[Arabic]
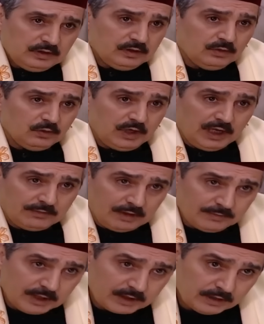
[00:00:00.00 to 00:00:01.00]

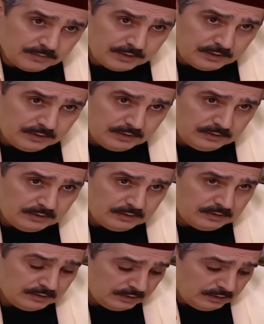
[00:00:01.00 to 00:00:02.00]
والحمام لك ابي
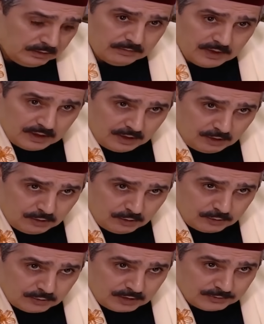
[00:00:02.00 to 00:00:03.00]
باعوا
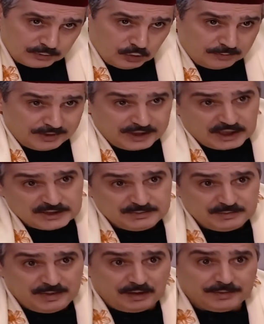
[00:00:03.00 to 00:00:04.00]
ولا من طول عمرك يا
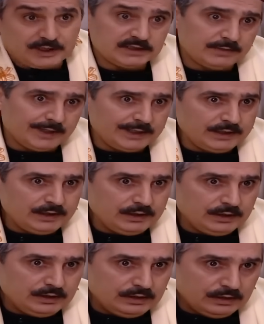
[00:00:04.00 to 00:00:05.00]
زبيبي عم يكذب
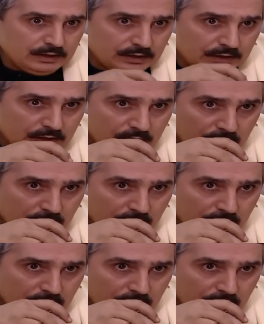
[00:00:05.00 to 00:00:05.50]
علي؟ لا يا